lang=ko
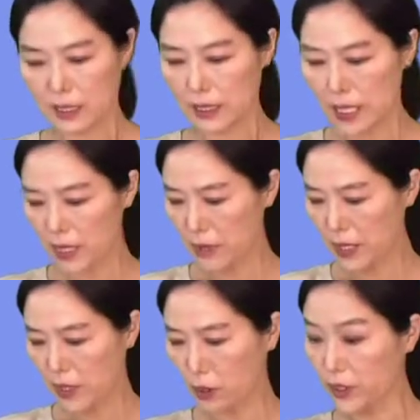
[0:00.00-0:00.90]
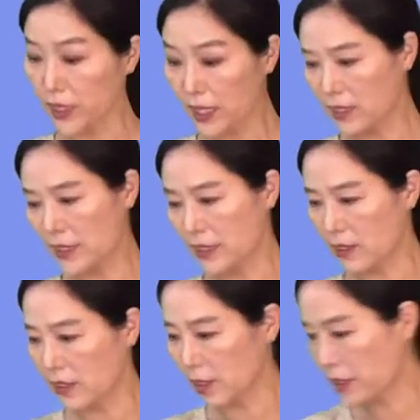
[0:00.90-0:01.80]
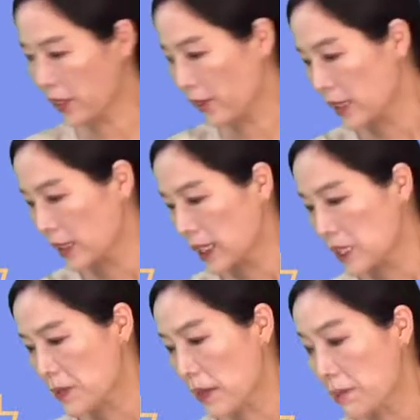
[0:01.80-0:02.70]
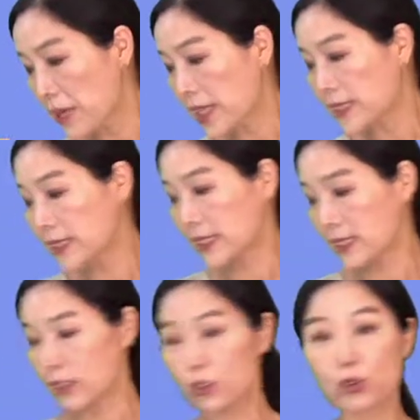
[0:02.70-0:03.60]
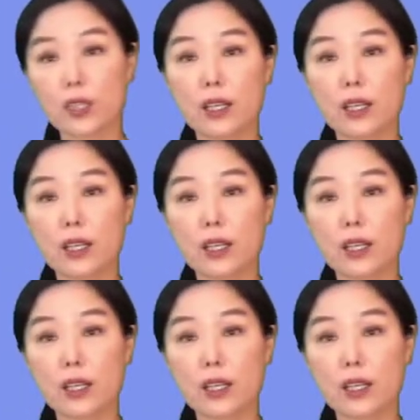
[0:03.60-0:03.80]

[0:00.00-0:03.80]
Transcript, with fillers: 그 다음에 어디까지 읽을 거냐면 23페이지 중,